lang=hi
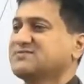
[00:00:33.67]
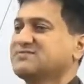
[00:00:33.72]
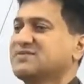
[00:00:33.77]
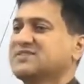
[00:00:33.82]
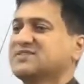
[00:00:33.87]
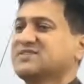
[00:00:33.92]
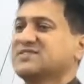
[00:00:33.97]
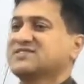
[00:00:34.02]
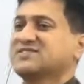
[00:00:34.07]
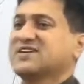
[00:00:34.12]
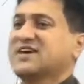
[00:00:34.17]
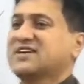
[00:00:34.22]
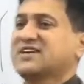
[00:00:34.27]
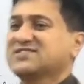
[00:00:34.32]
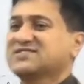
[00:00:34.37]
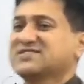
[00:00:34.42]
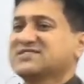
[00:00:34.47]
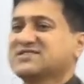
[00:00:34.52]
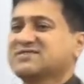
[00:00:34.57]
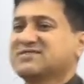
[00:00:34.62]
तीस बत्तीस
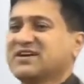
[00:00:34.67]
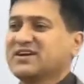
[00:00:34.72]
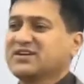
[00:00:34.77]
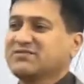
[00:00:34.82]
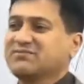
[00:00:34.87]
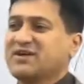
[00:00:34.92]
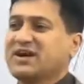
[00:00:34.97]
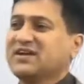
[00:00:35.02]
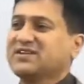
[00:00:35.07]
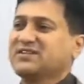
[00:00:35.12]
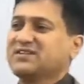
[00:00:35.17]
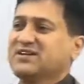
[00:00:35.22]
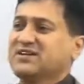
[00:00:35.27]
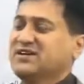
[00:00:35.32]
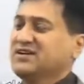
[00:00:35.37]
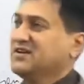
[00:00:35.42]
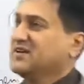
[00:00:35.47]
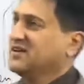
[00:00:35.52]
साल की सेवा के बाद